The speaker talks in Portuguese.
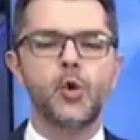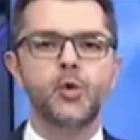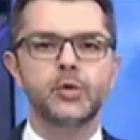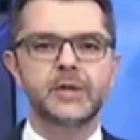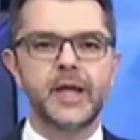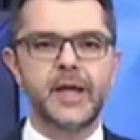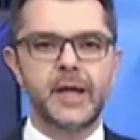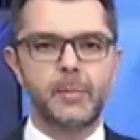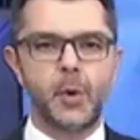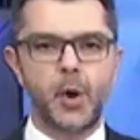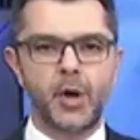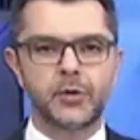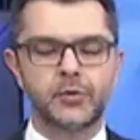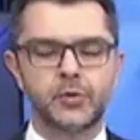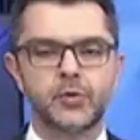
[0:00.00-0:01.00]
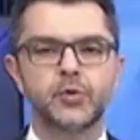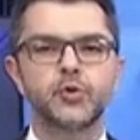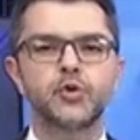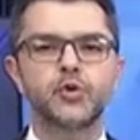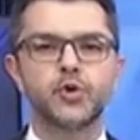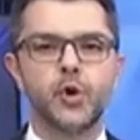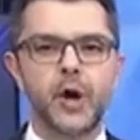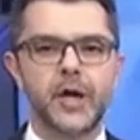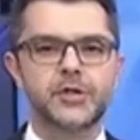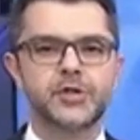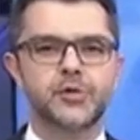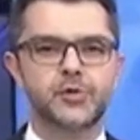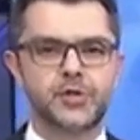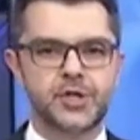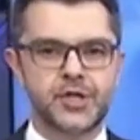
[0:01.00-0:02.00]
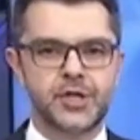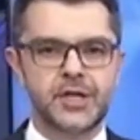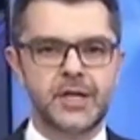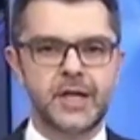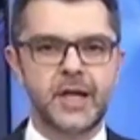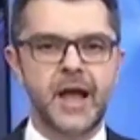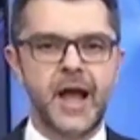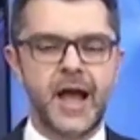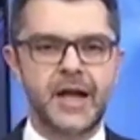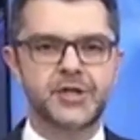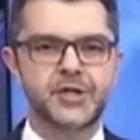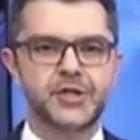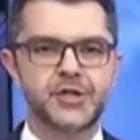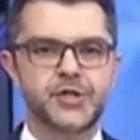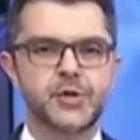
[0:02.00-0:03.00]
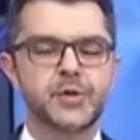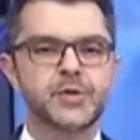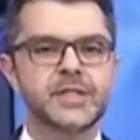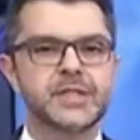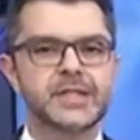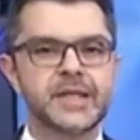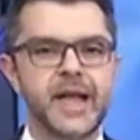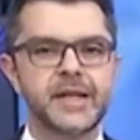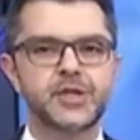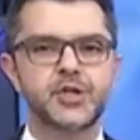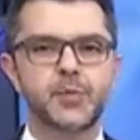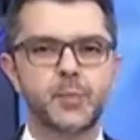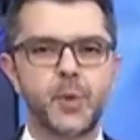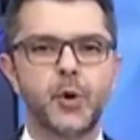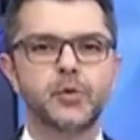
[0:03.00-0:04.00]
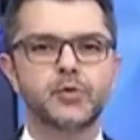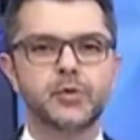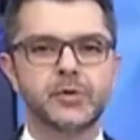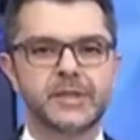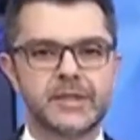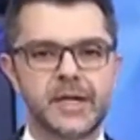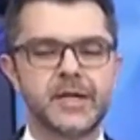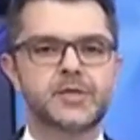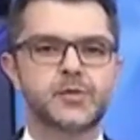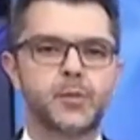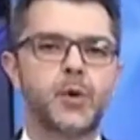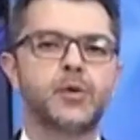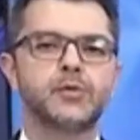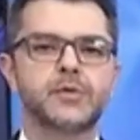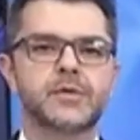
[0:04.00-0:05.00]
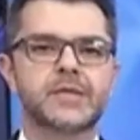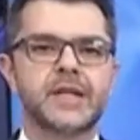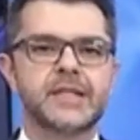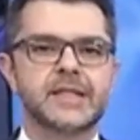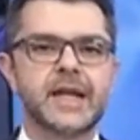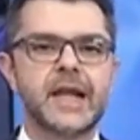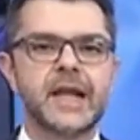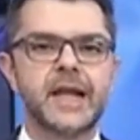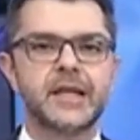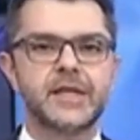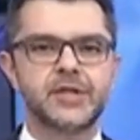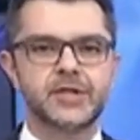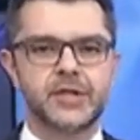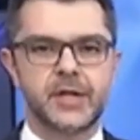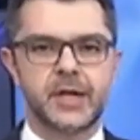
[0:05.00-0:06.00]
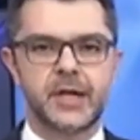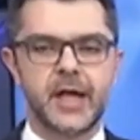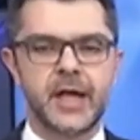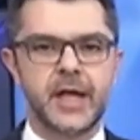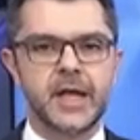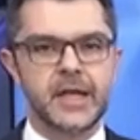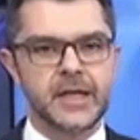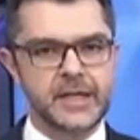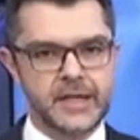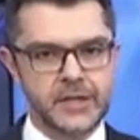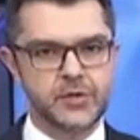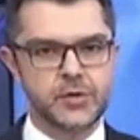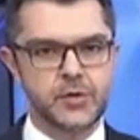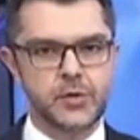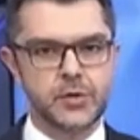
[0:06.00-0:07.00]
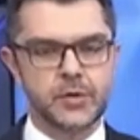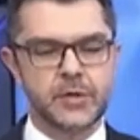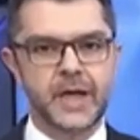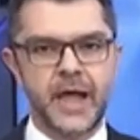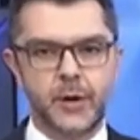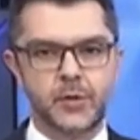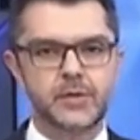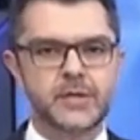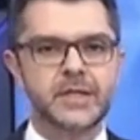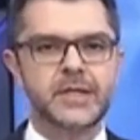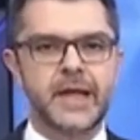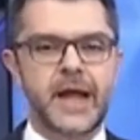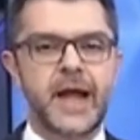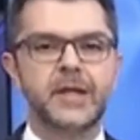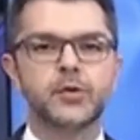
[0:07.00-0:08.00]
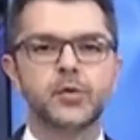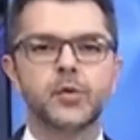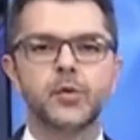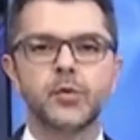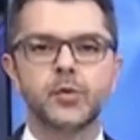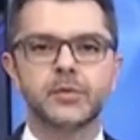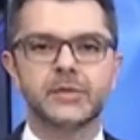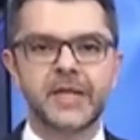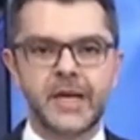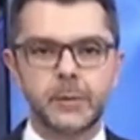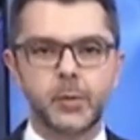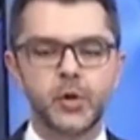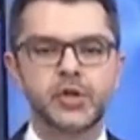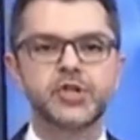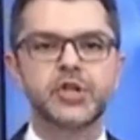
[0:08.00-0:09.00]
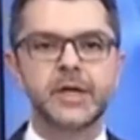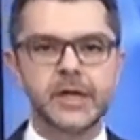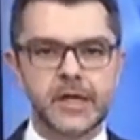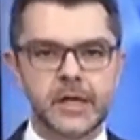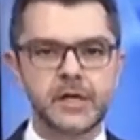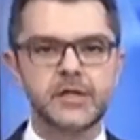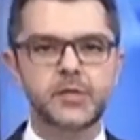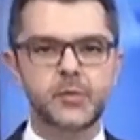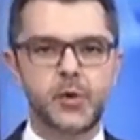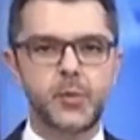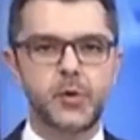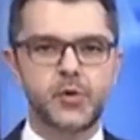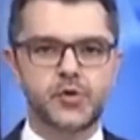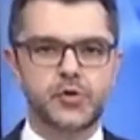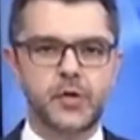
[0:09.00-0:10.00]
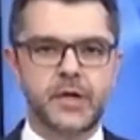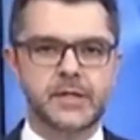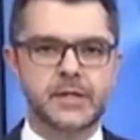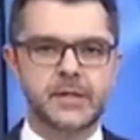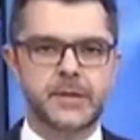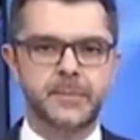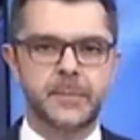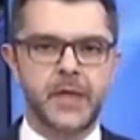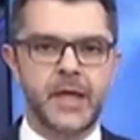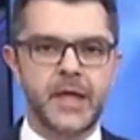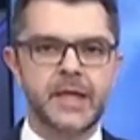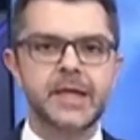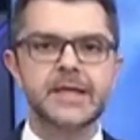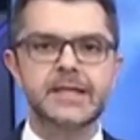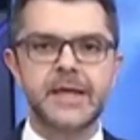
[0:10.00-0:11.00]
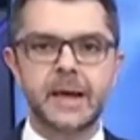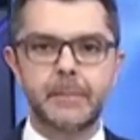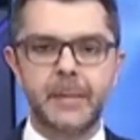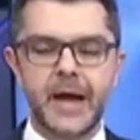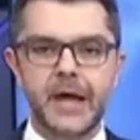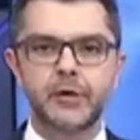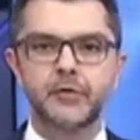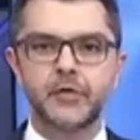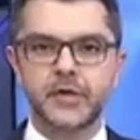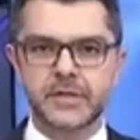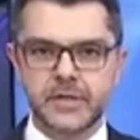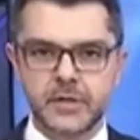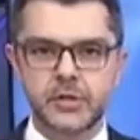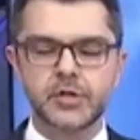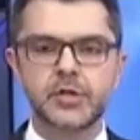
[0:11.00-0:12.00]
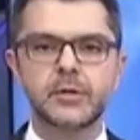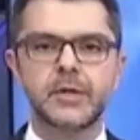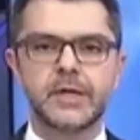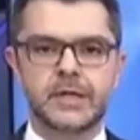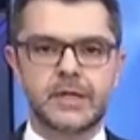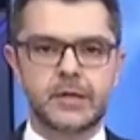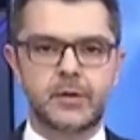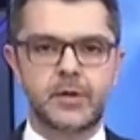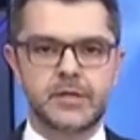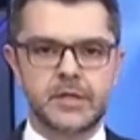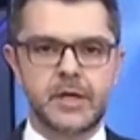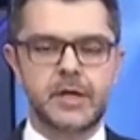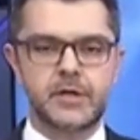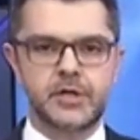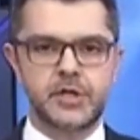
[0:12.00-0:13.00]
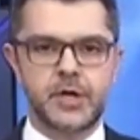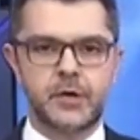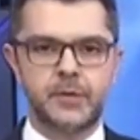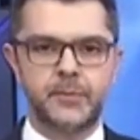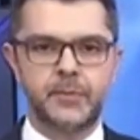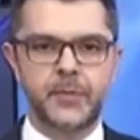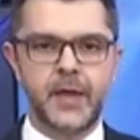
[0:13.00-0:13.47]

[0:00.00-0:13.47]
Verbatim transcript: O terremoto no norte do Chile atingiu 7,3 pontos na escala Richter. Isso é considerado um tremor de grandes proporções. E esse abalo foi sentido aqui na nossa região.